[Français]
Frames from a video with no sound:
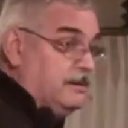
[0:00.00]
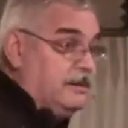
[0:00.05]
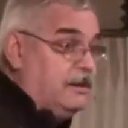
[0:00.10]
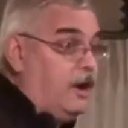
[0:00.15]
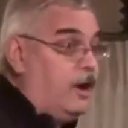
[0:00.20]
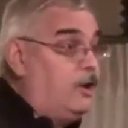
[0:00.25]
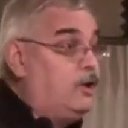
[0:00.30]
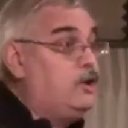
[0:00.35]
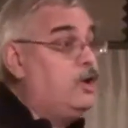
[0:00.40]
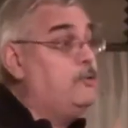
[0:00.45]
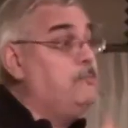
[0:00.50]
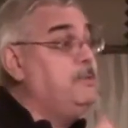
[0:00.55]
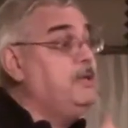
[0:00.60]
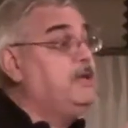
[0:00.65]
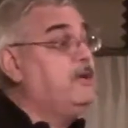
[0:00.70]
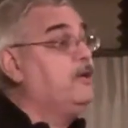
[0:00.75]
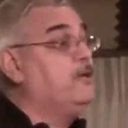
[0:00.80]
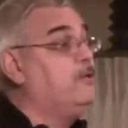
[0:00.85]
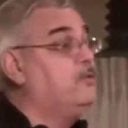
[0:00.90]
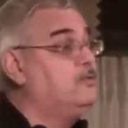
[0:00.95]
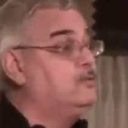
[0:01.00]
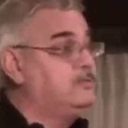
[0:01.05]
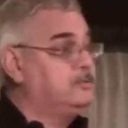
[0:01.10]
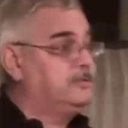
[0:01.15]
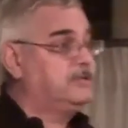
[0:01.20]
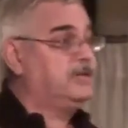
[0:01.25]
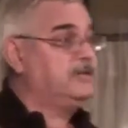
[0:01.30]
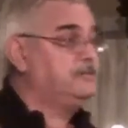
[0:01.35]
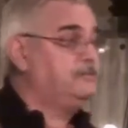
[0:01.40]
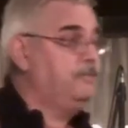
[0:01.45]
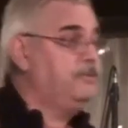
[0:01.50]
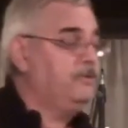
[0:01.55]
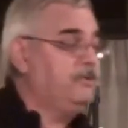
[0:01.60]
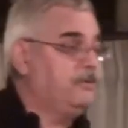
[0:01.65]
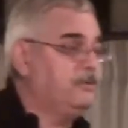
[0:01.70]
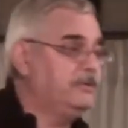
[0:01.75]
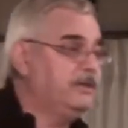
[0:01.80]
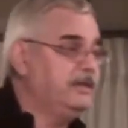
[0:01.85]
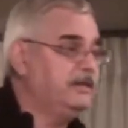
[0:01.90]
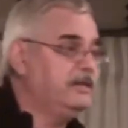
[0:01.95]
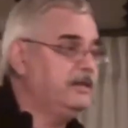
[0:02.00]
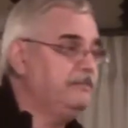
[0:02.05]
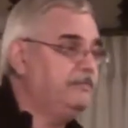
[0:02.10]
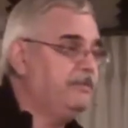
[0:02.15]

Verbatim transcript: Ah, oh, le micro. Ça se peut qu'on ait des